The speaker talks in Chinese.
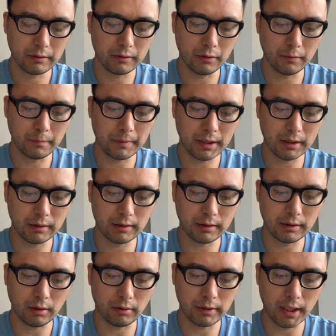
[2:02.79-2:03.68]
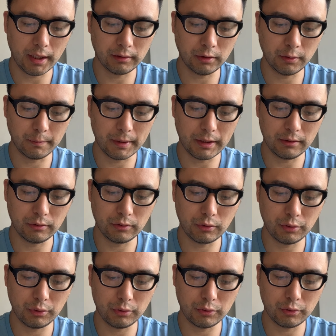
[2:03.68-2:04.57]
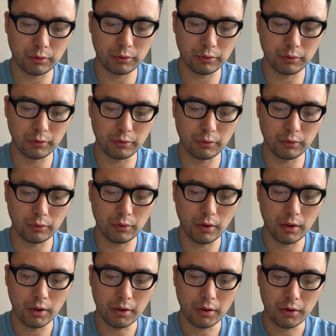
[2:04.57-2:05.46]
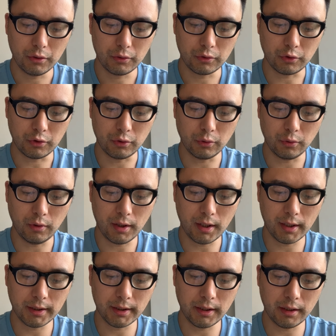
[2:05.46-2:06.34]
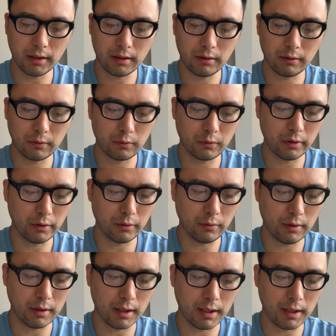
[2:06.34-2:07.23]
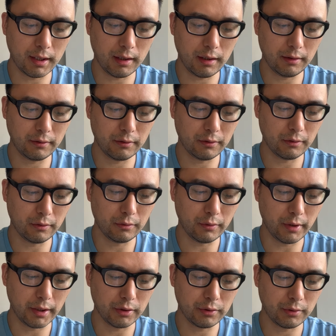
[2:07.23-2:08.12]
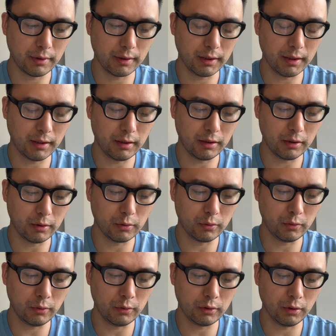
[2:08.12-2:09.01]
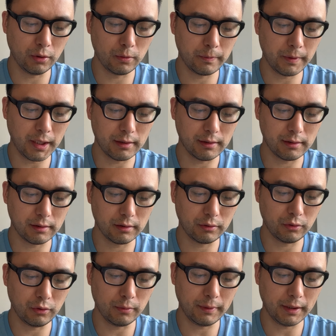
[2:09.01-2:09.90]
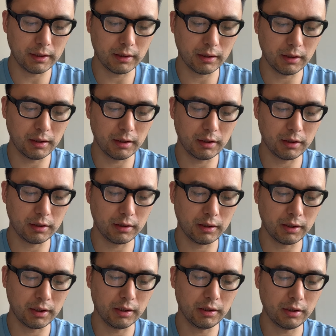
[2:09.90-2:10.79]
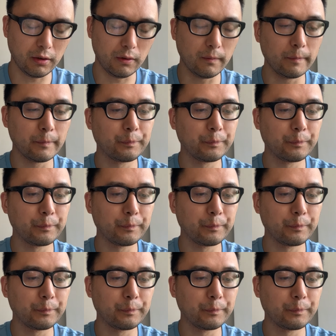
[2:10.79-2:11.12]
又命小丫头们去取菊花叶儿、桂花蕊熏的绿豆面子预备着洗手。